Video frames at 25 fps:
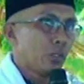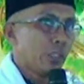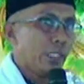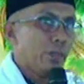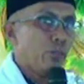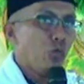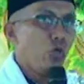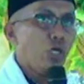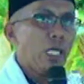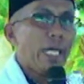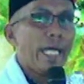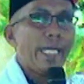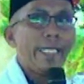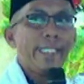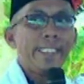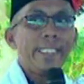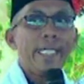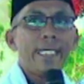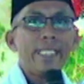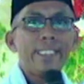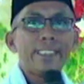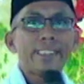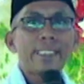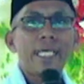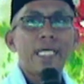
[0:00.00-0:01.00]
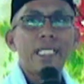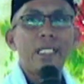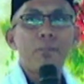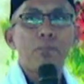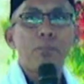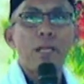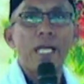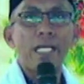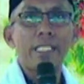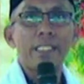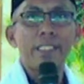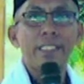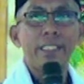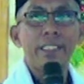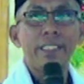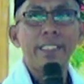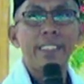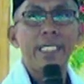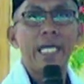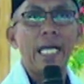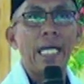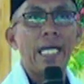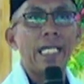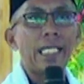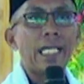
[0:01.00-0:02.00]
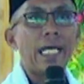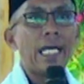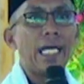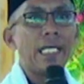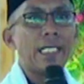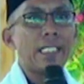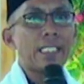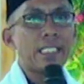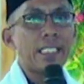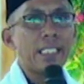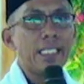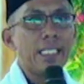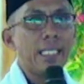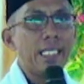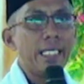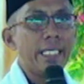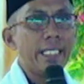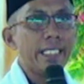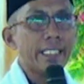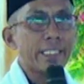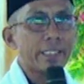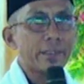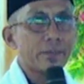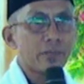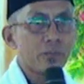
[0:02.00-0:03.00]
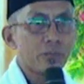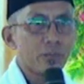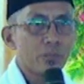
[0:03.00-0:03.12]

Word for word: dimulai dari tadi pagi diarak keliling